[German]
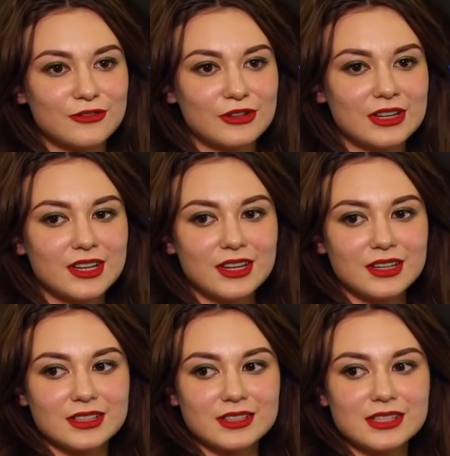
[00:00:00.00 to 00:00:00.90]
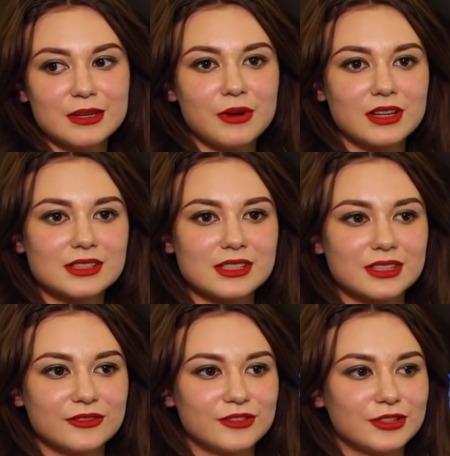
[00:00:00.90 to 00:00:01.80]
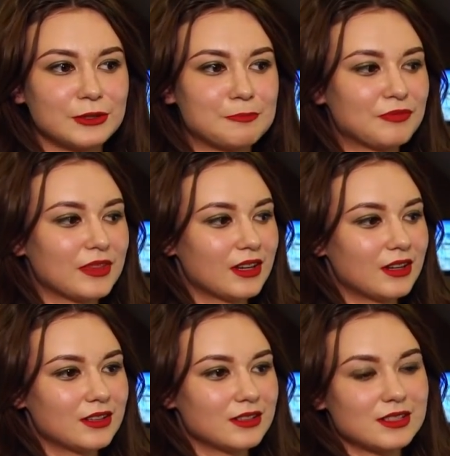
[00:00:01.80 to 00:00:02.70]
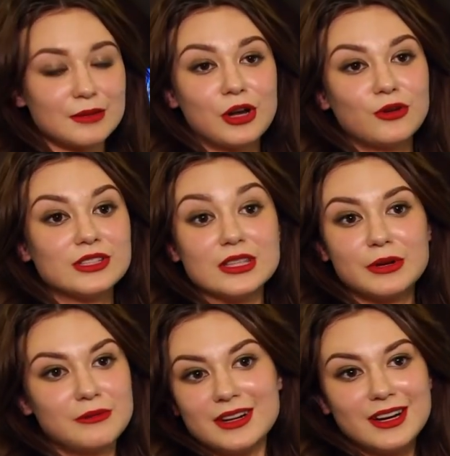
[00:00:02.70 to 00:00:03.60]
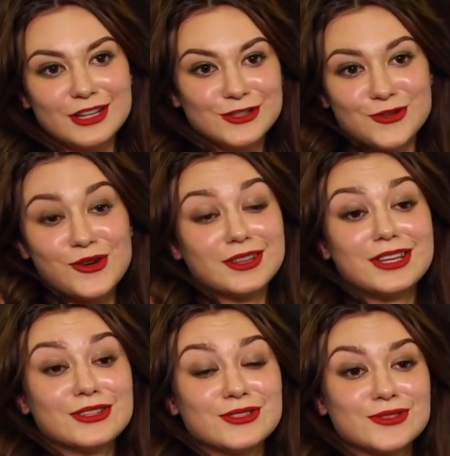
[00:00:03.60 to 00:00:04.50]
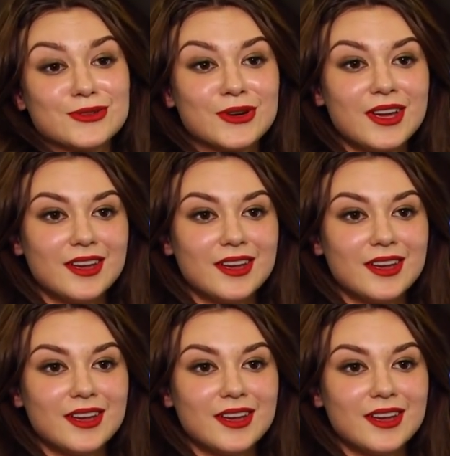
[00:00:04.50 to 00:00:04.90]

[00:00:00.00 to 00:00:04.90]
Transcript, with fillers: schön, einmal im э, Flugzeug zu drehen. Ich könnte Flugbegleiterin spielen oder eine Business Lady.